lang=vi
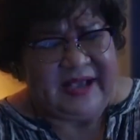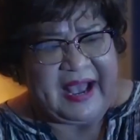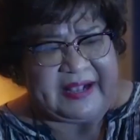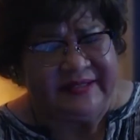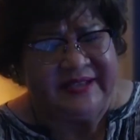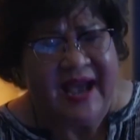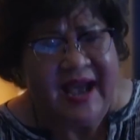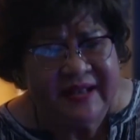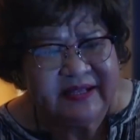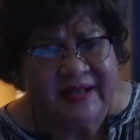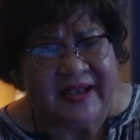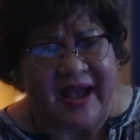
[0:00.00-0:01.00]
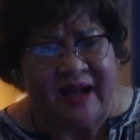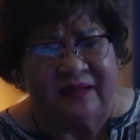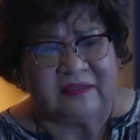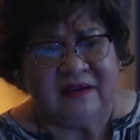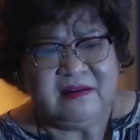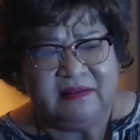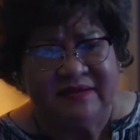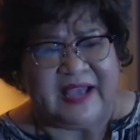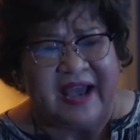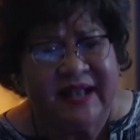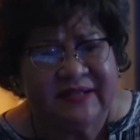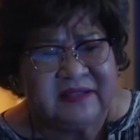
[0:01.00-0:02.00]
nhạc trá ra nhạc thơ
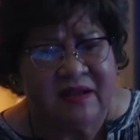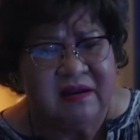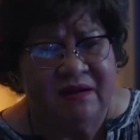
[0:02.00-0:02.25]
trá ra